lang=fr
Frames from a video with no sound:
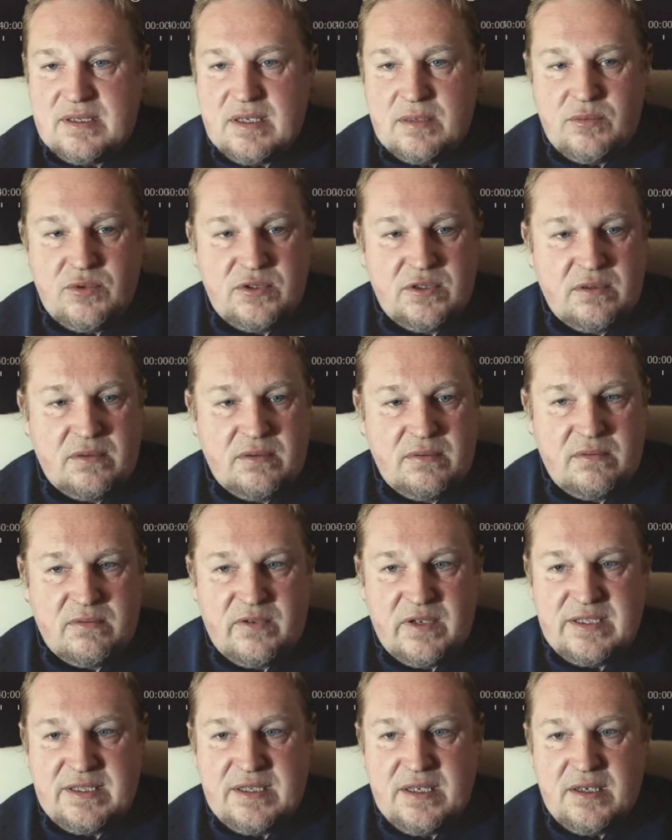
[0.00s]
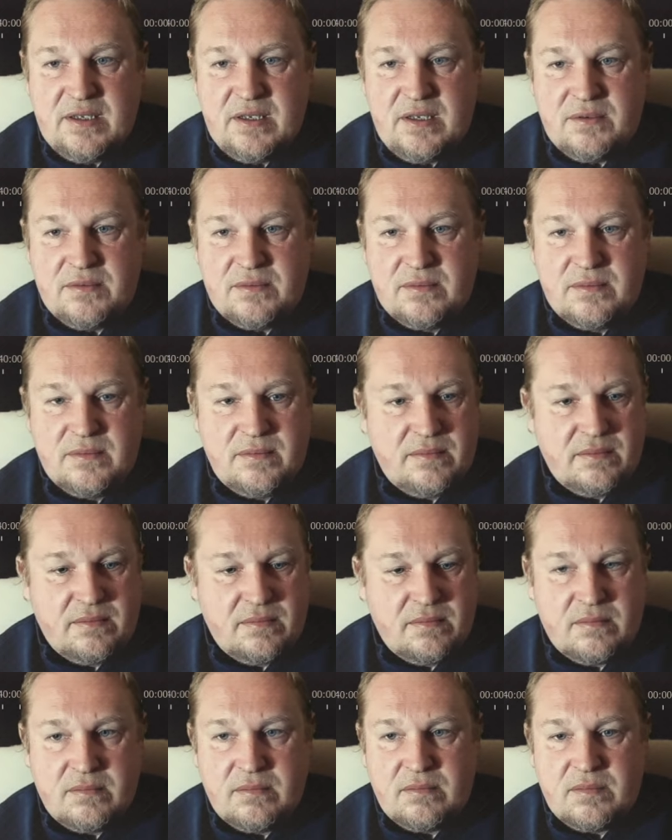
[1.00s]
amusant. On va essayer Néon.
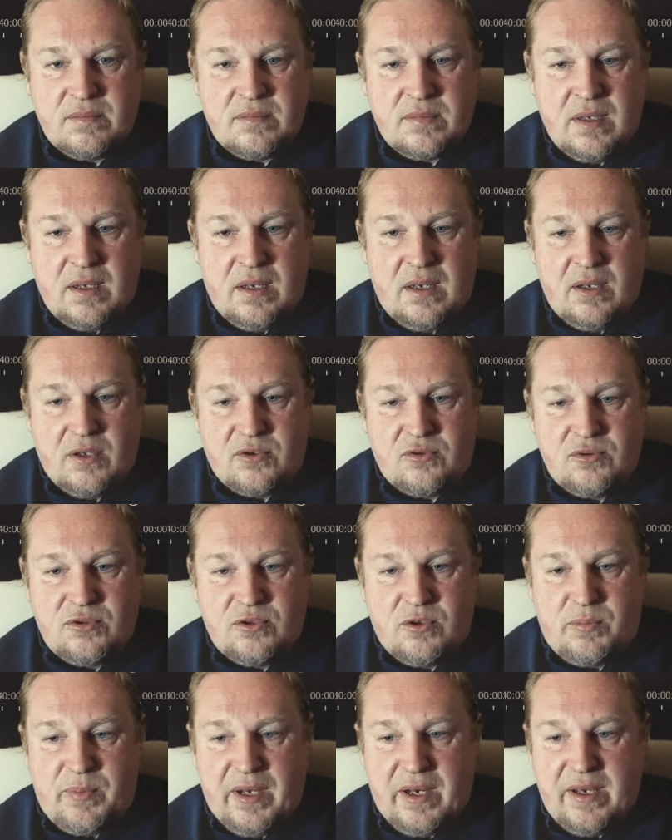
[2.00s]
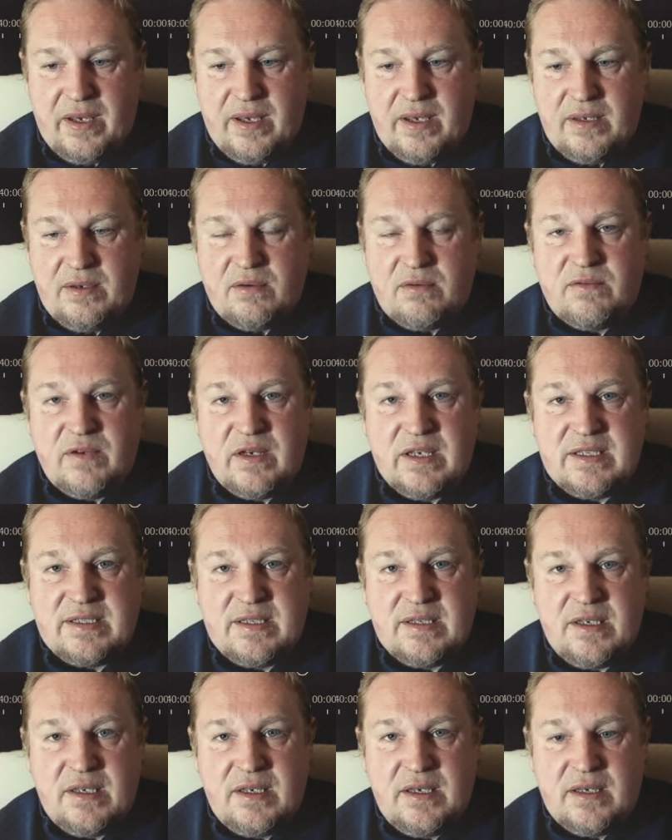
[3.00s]
Alors toujours pareil, on va
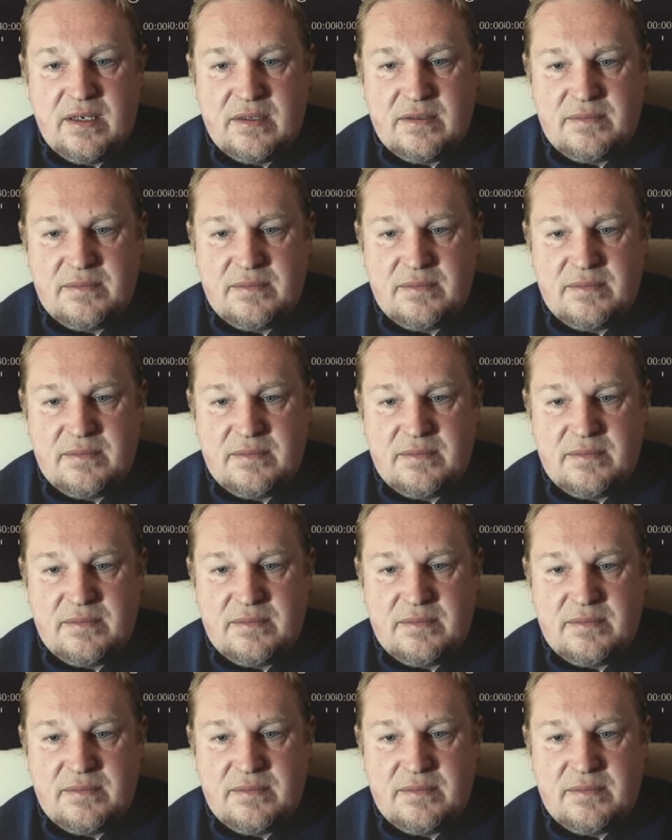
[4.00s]
essayer. Hein.